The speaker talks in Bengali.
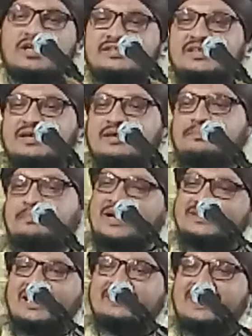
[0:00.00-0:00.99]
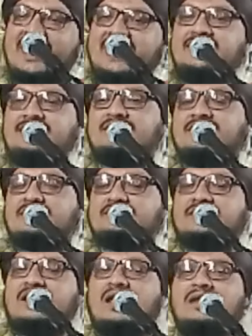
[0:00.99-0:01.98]
দোয়া থেকে বাধা দেয়
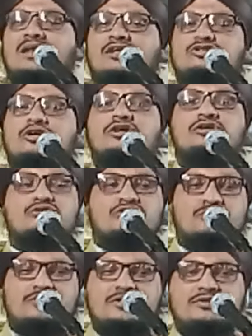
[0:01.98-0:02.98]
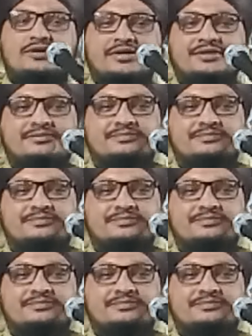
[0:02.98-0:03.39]
তারা আল্লাহর সঙ্গে দুশ্মনী করে